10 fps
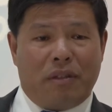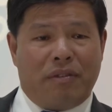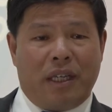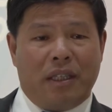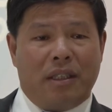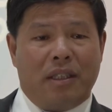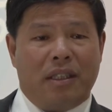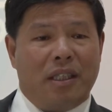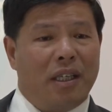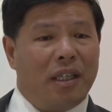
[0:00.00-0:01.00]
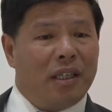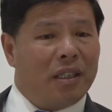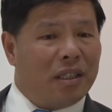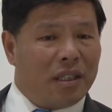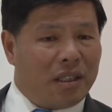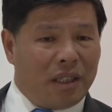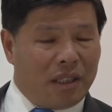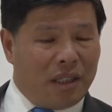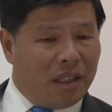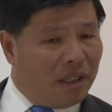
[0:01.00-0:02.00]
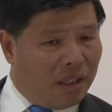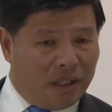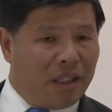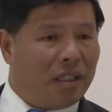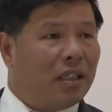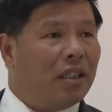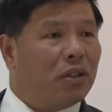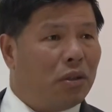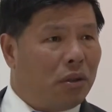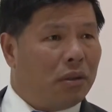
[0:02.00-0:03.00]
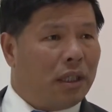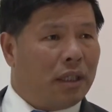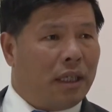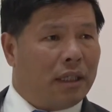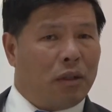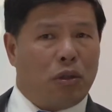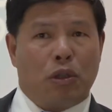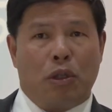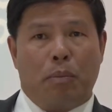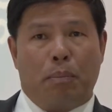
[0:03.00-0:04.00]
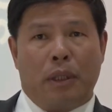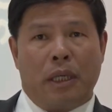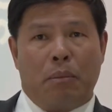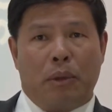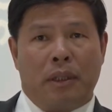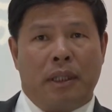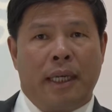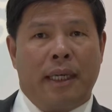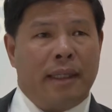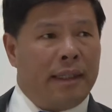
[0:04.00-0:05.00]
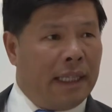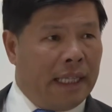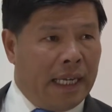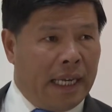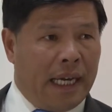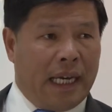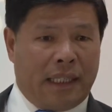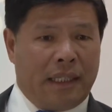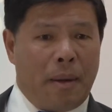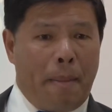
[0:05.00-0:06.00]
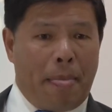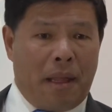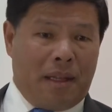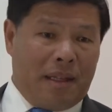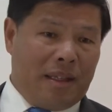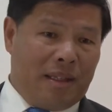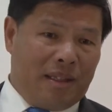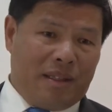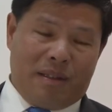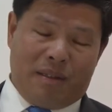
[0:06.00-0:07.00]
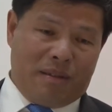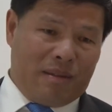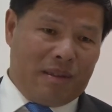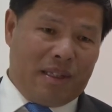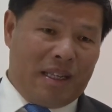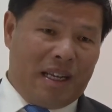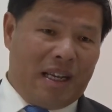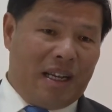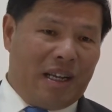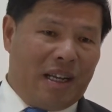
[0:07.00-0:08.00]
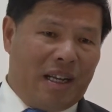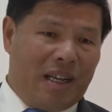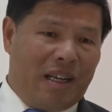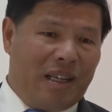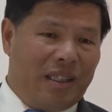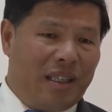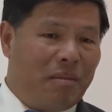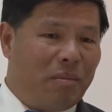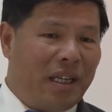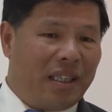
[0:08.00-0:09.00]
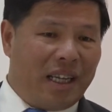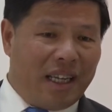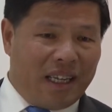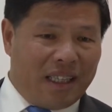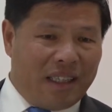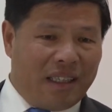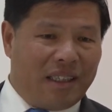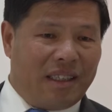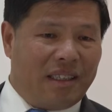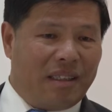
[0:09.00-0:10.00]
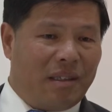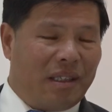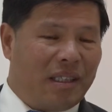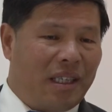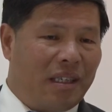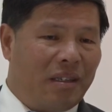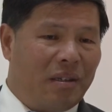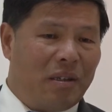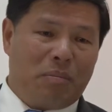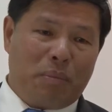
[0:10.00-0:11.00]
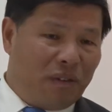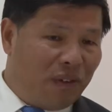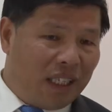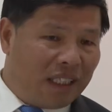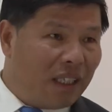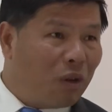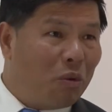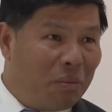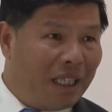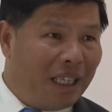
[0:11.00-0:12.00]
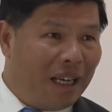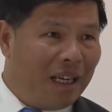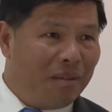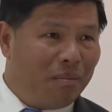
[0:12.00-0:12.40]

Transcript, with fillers: diferentes se, se, se existem. Isto com certeza nós não podemos negar. Hum, na, também na, na, na assim, preferência de comida.